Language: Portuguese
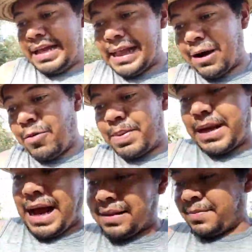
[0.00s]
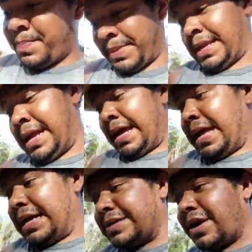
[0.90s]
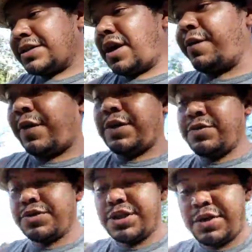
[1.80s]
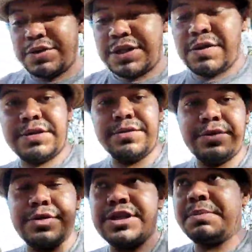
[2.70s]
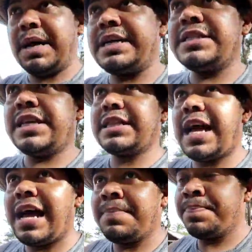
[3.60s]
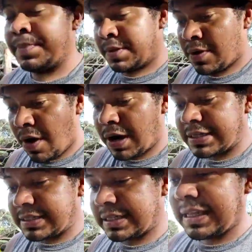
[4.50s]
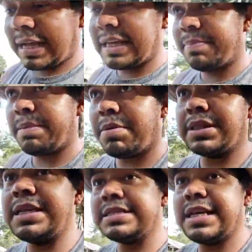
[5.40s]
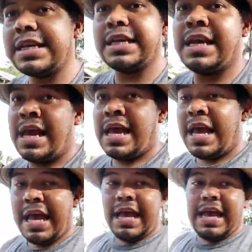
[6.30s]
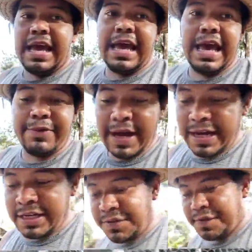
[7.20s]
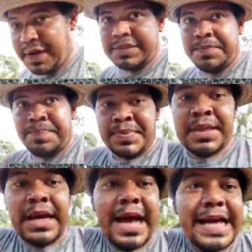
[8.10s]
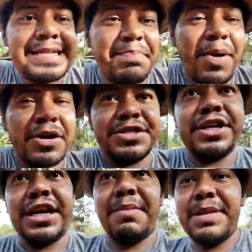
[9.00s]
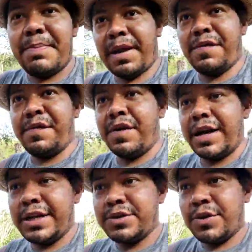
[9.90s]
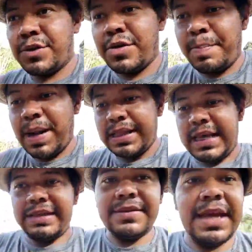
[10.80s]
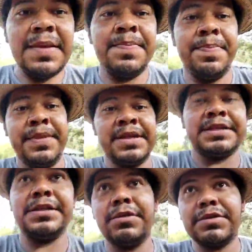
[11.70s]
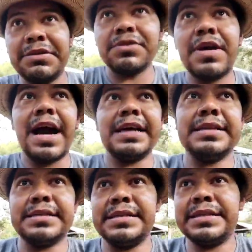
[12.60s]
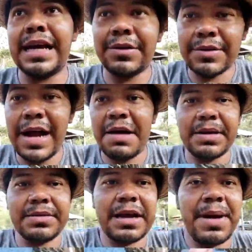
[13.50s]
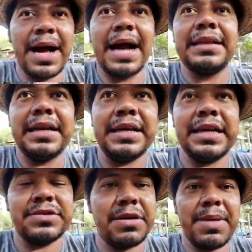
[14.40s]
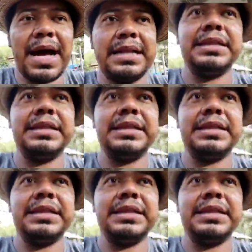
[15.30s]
tá complicado. Só que só foi um dia, hoje é o segundo dia, mas a gente já tá organizando aqui para botar eles aqui. É, o que, é que a gente fez? Essa portinha que abria para fora, a gente colocou para dentro, né? Não tá no lugar ainda assim. Tá no lugar, mas não tá amarrado ali, que é só amarrado,